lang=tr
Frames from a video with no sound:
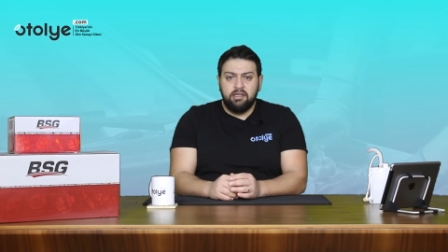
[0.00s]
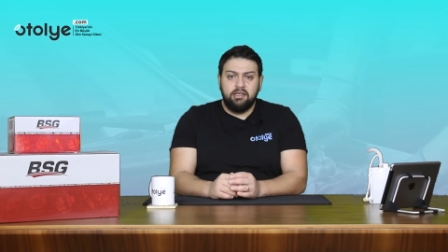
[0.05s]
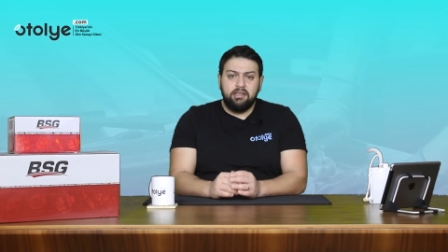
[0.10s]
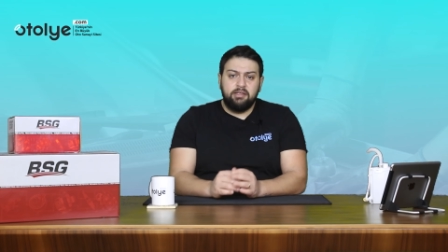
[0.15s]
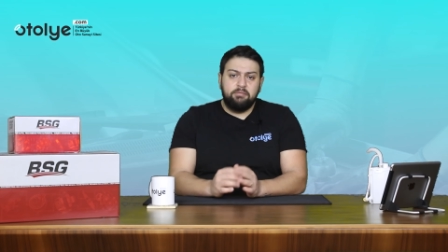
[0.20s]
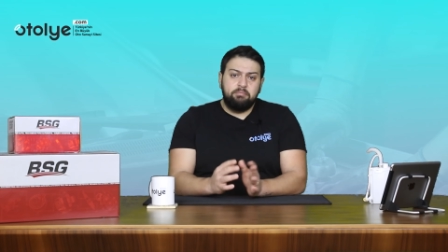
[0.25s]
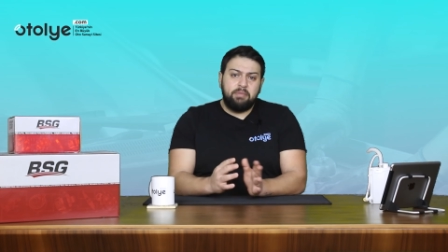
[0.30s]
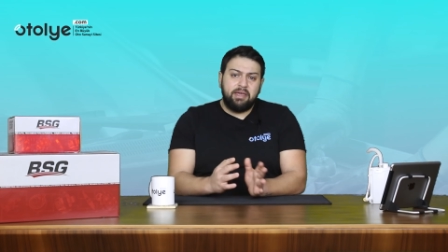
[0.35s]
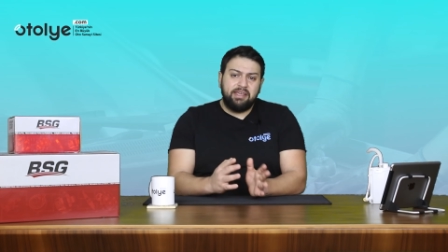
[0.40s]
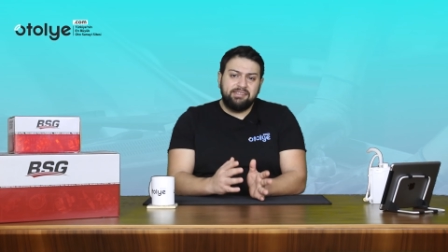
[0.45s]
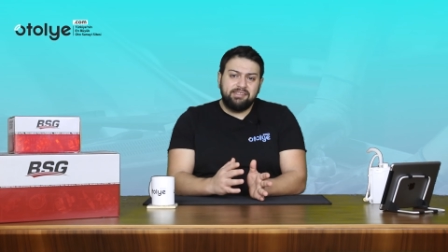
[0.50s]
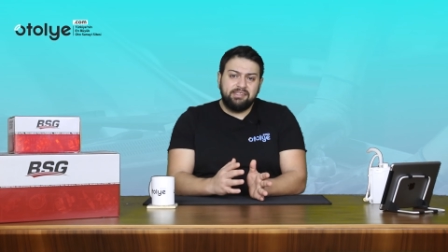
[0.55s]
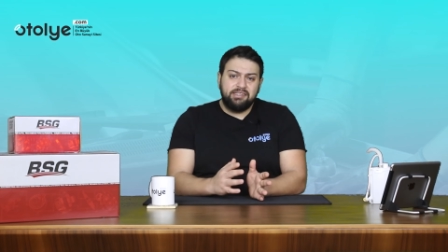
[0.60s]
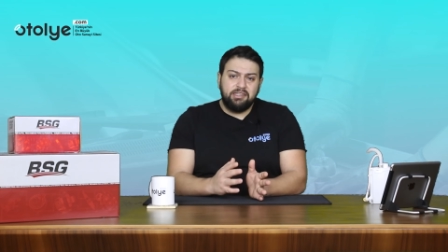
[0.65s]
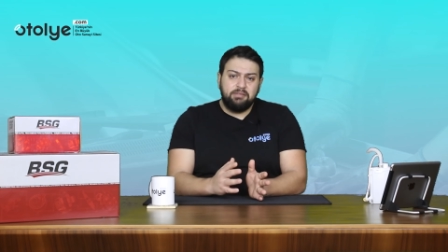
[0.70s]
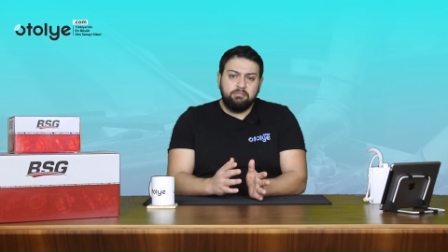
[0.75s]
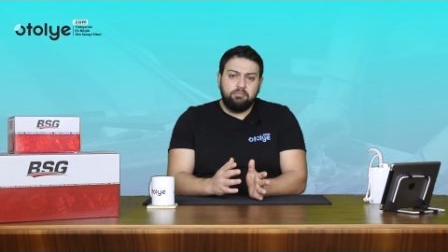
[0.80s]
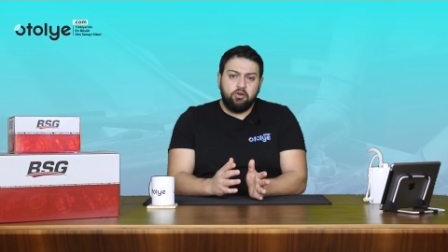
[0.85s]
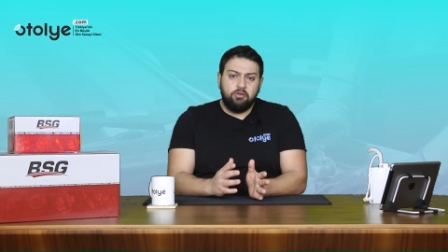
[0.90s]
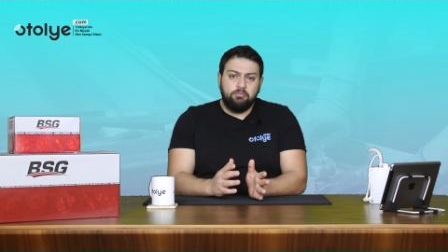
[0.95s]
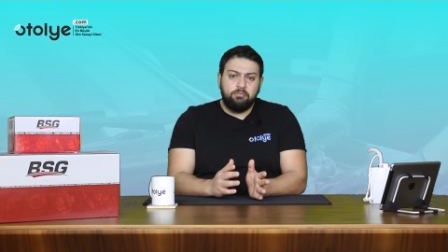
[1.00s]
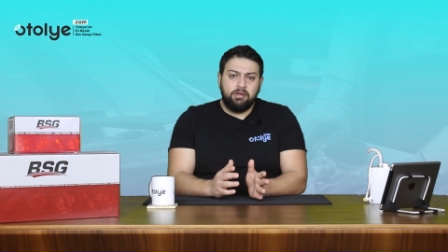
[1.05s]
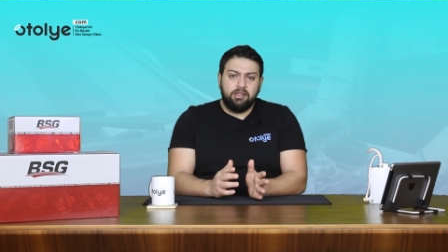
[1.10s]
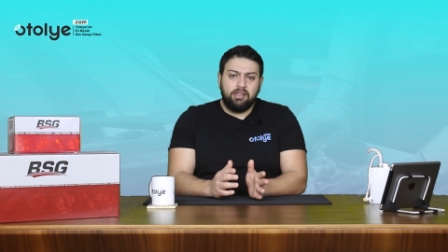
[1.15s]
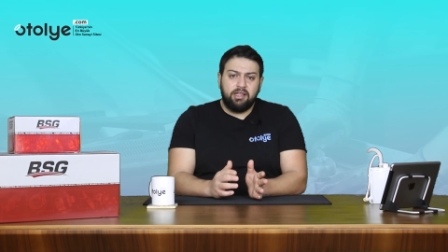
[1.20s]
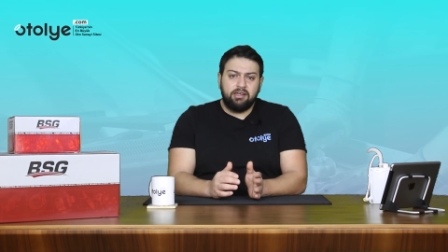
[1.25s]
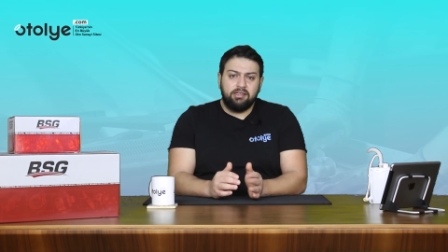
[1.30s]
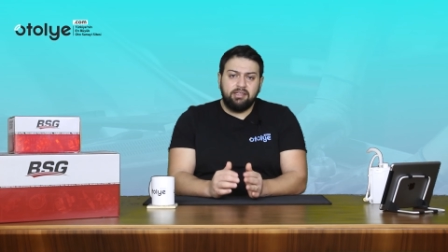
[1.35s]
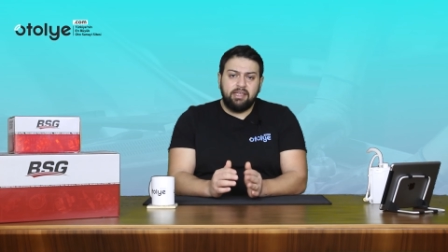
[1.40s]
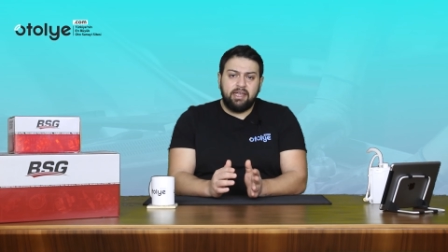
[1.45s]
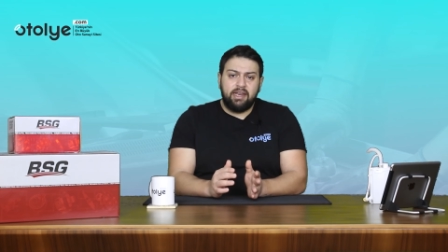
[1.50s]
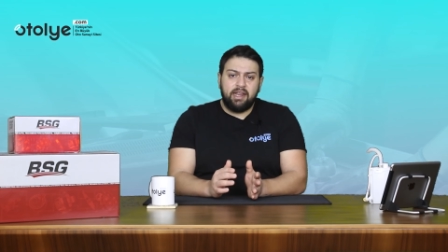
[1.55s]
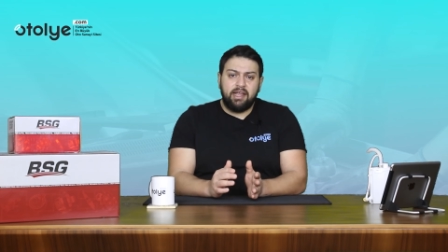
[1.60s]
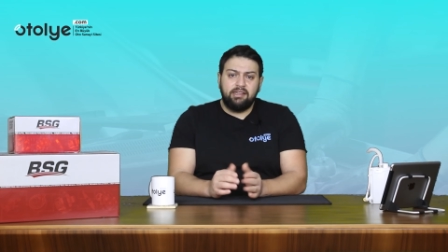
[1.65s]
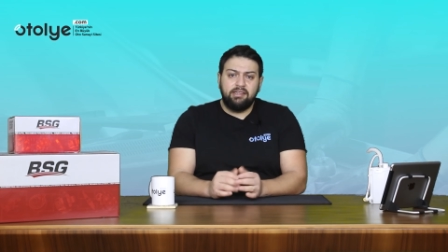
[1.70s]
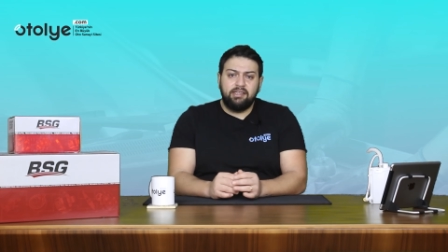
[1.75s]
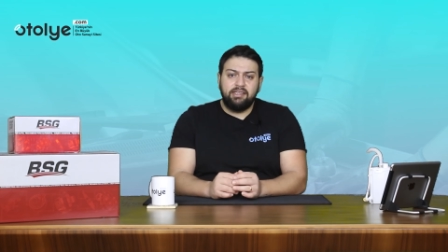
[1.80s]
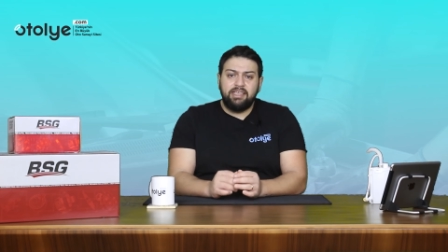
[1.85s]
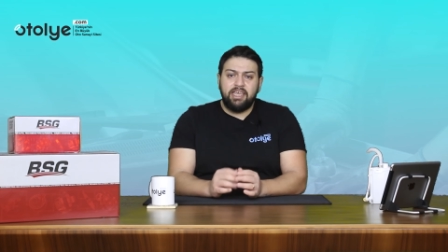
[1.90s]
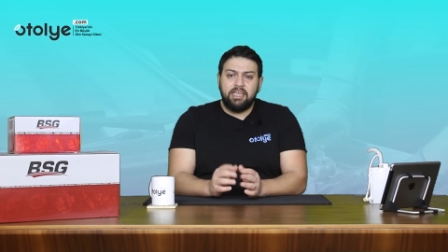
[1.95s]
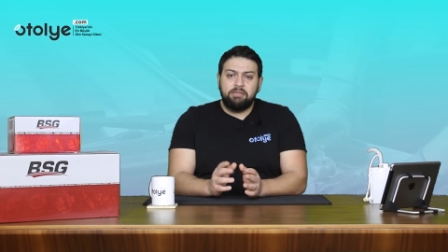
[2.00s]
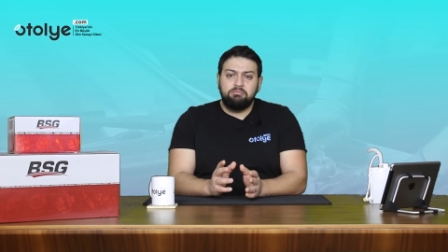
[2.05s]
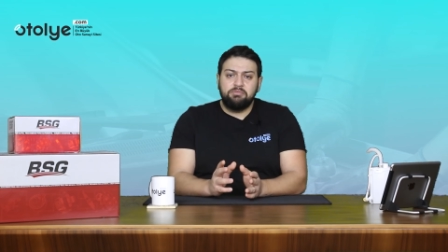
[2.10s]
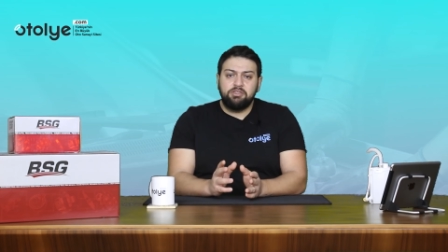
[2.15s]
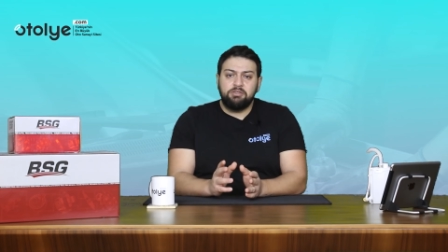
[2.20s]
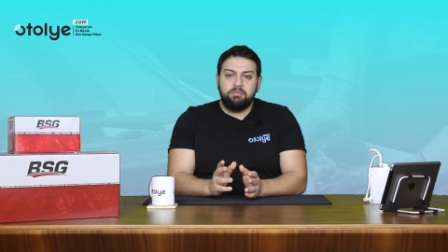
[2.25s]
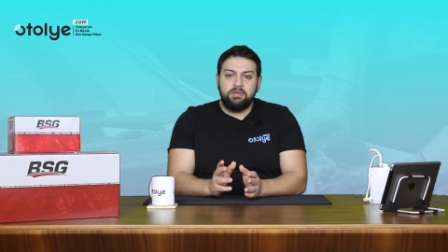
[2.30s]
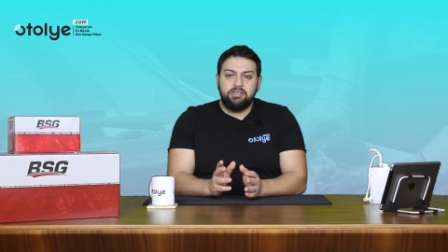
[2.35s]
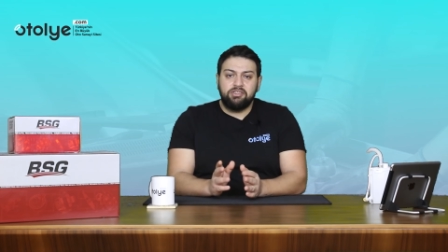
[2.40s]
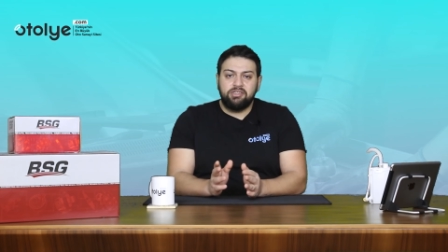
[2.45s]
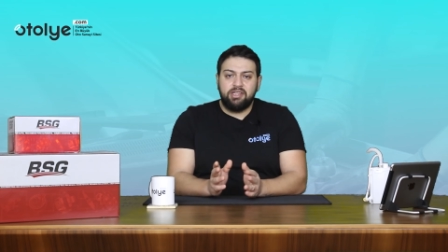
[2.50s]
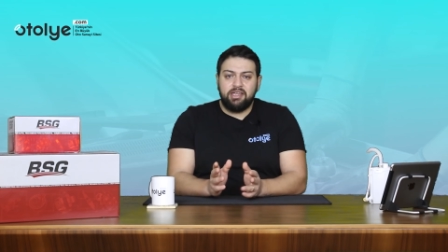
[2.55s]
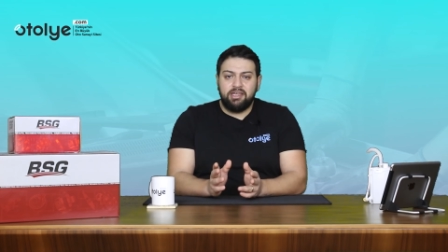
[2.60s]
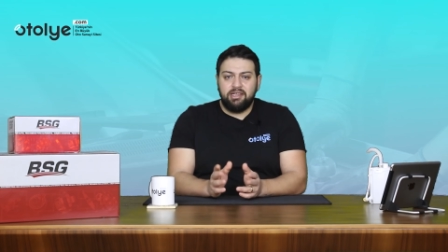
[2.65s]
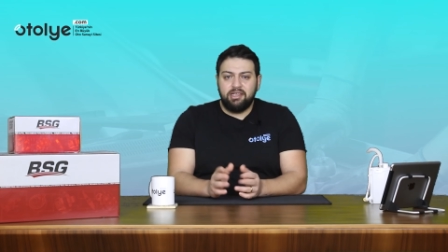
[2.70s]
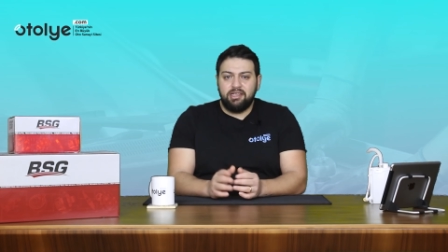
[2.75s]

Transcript: E, benzinli pompalar genelde 75 TL